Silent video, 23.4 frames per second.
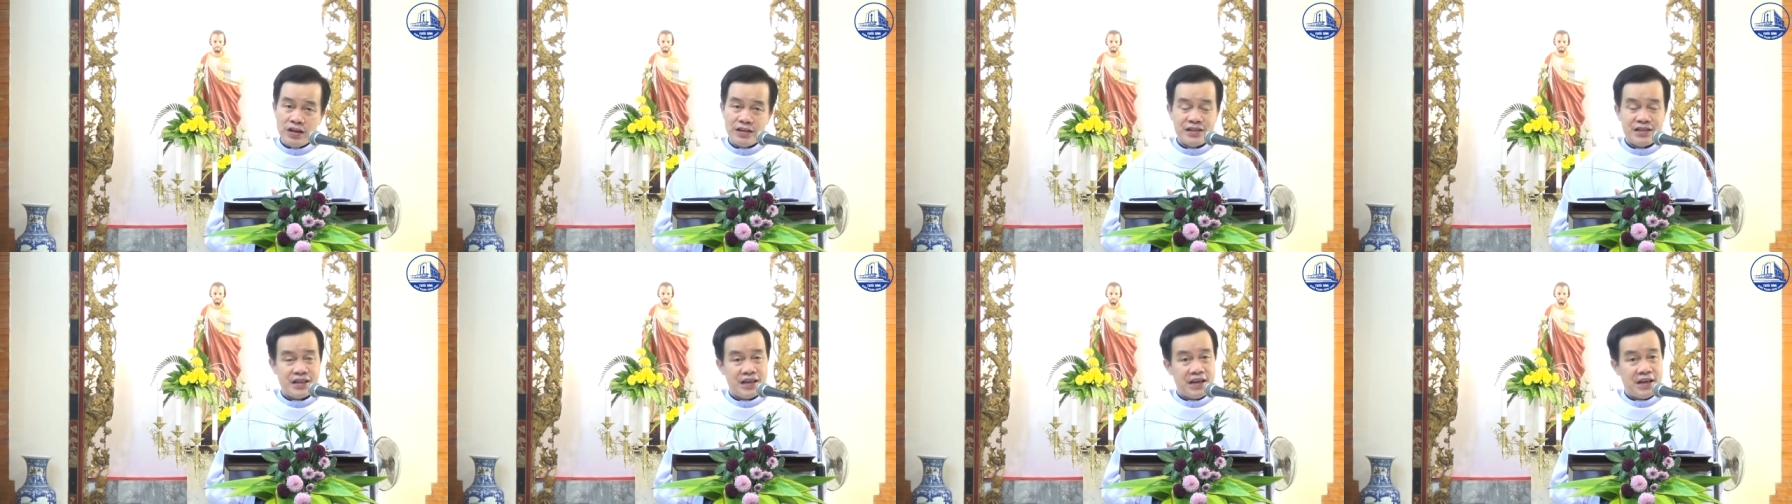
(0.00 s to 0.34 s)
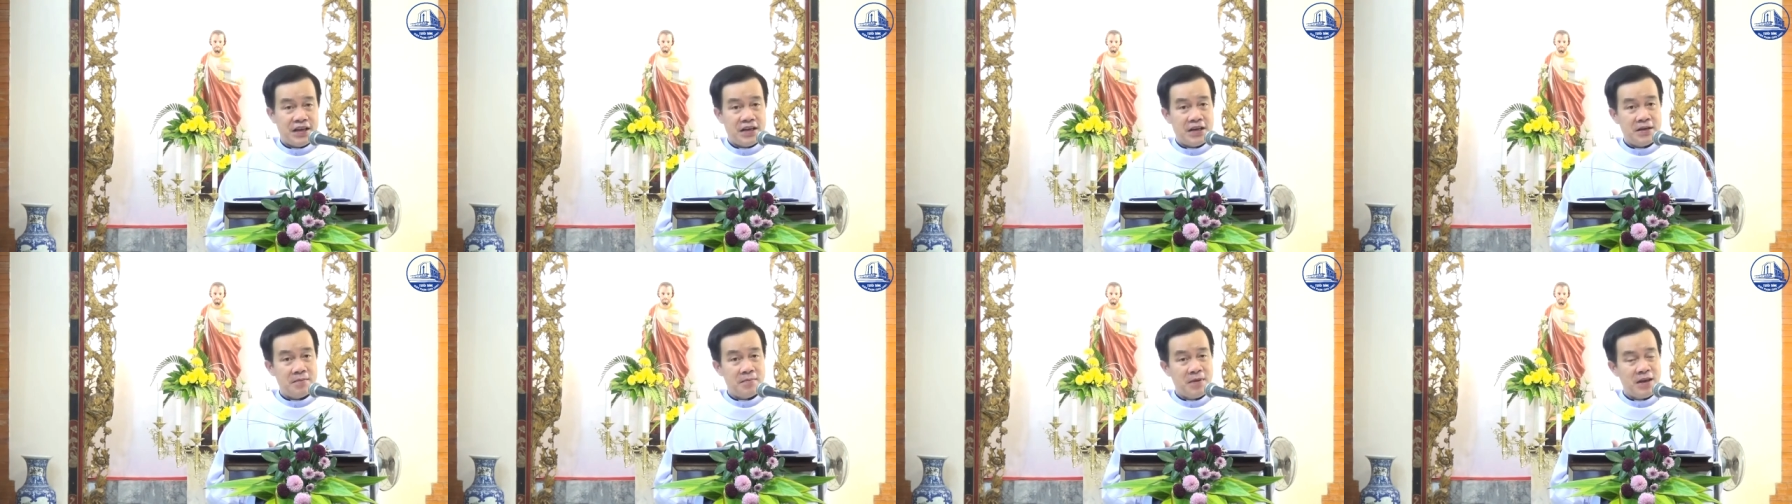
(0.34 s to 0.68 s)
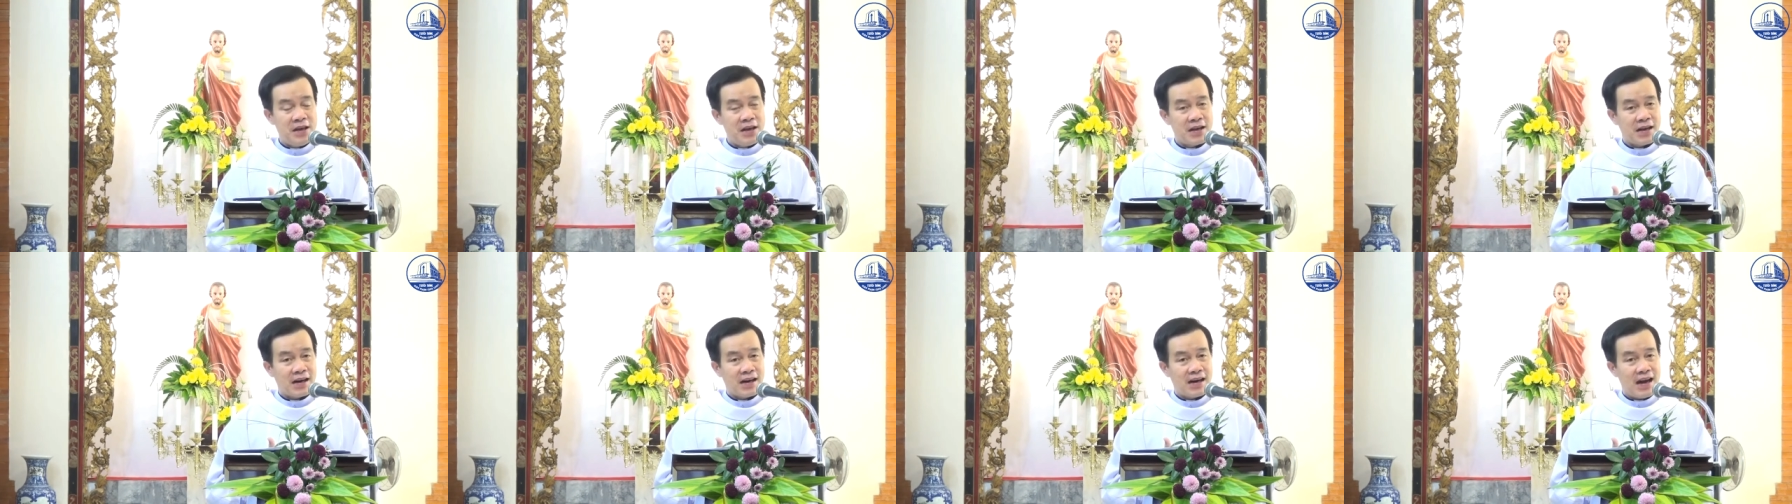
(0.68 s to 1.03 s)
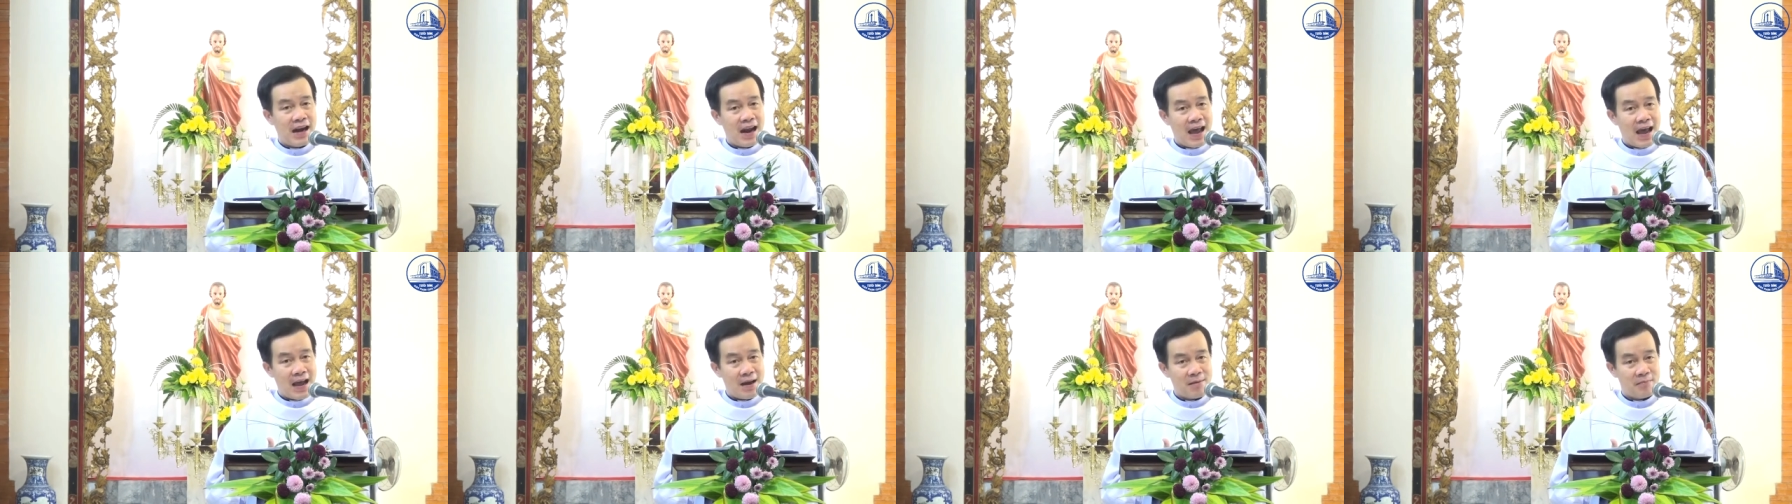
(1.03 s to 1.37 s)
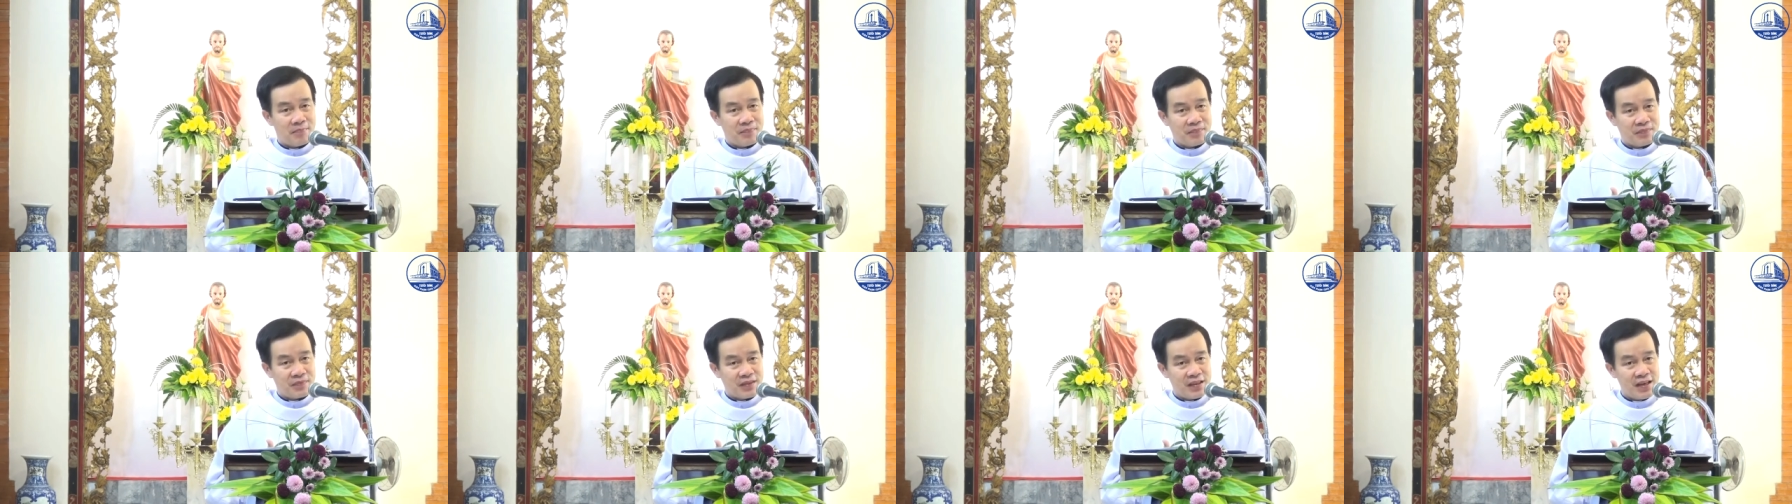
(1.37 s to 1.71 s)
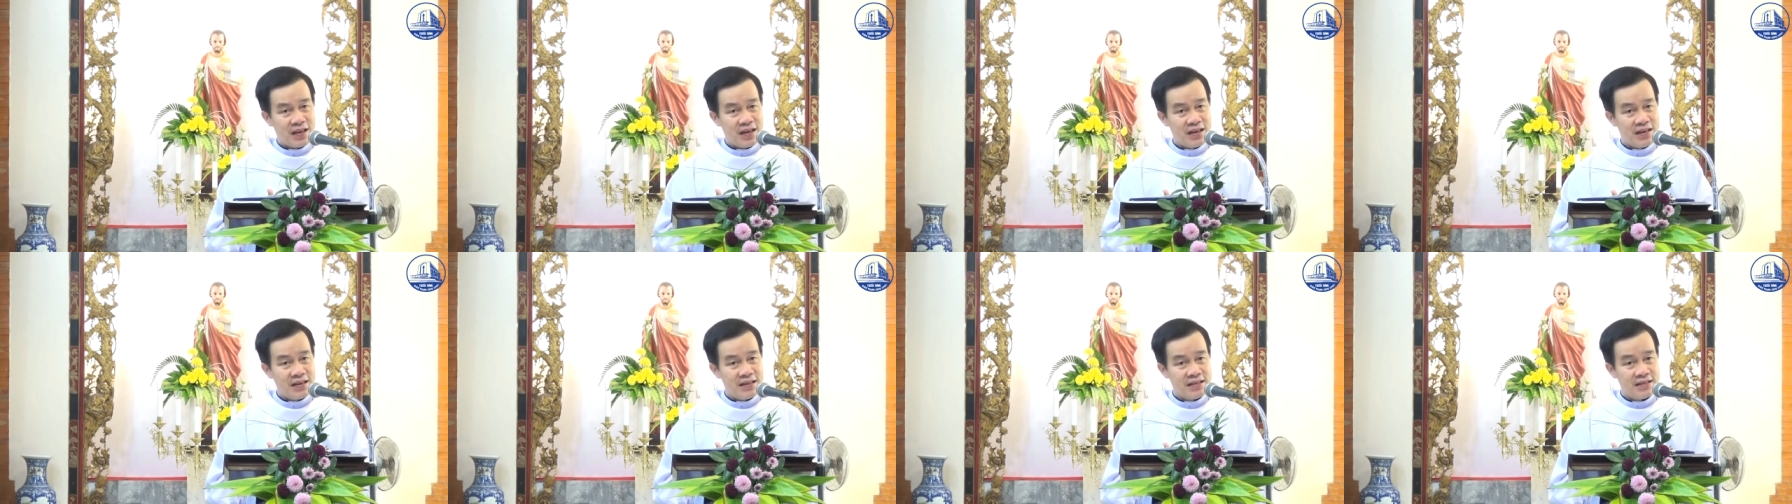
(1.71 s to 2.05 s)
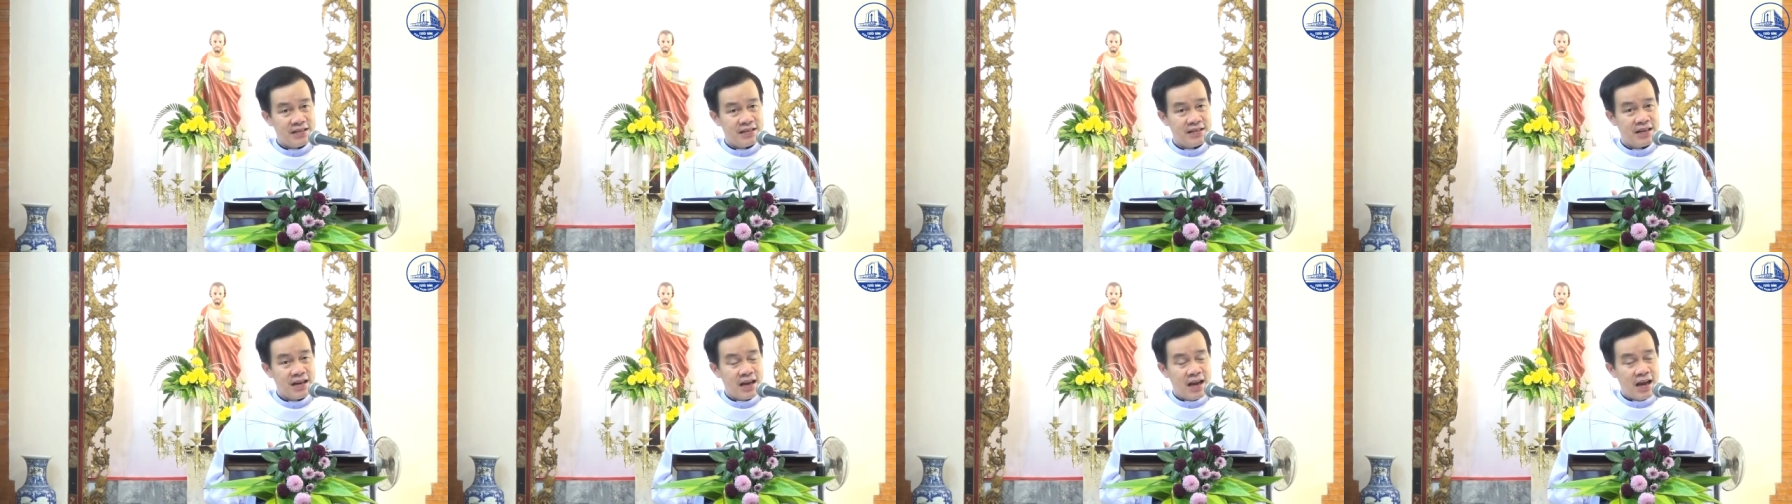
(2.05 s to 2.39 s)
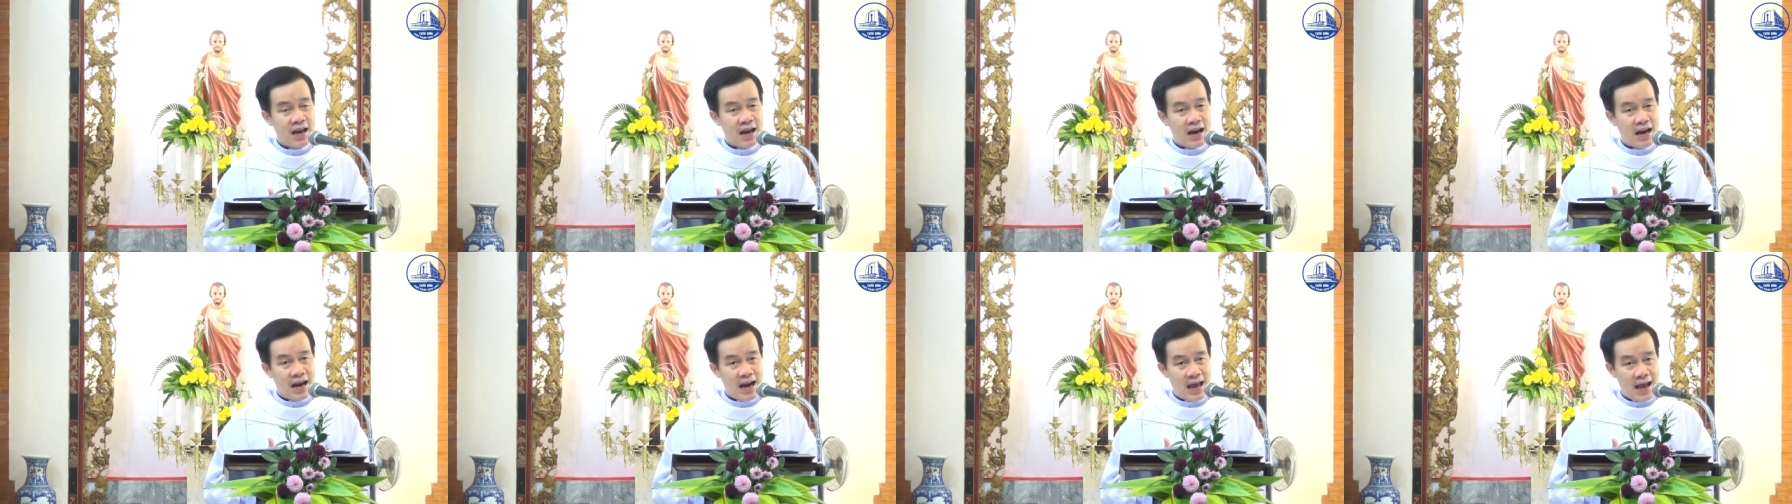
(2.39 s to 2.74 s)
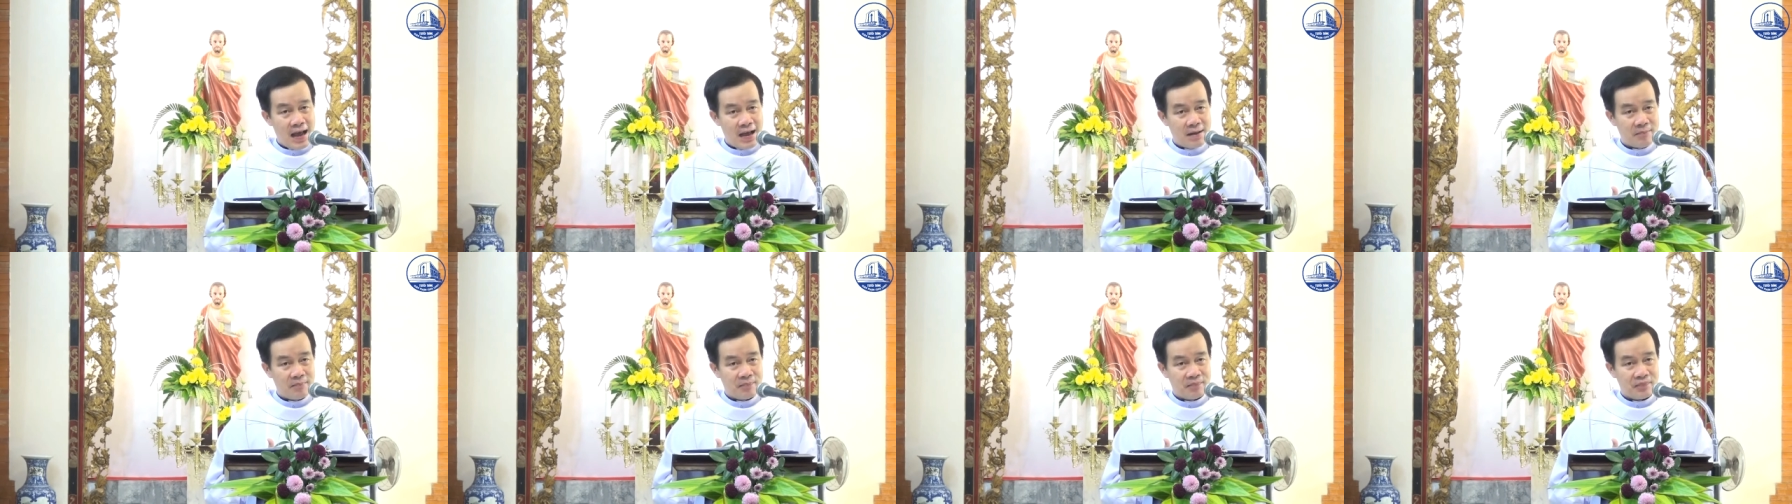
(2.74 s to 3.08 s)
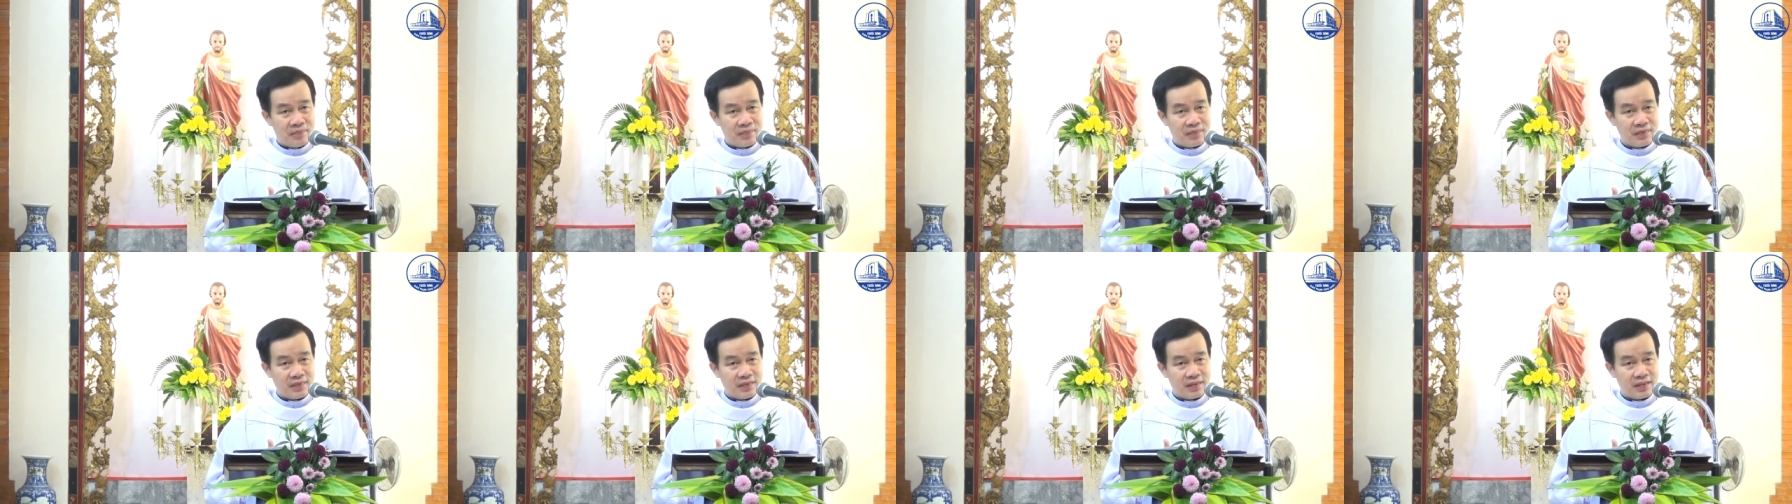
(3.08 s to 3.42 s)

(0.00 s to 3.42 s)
chỉ biết làm thinh làm